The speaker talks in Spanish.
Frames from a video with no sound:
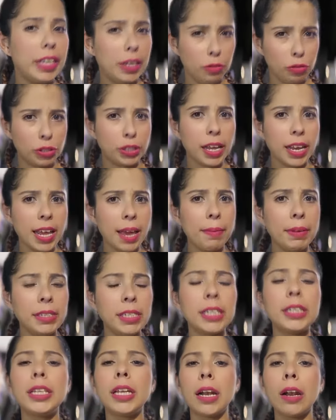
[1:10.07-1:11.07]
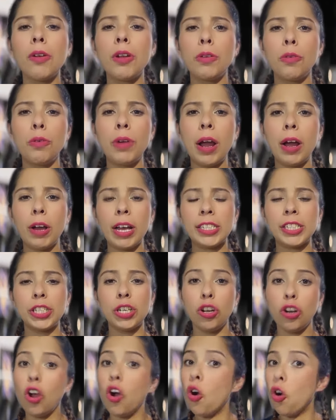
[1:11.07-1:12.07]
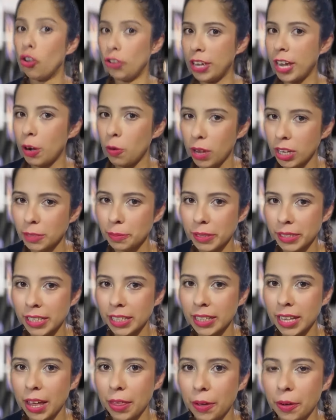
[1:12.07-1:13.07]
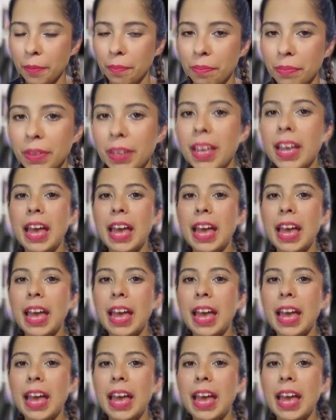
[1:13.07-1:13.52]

¿Te gustaría visitarlo en alguna ocasión o ya lo has visitado?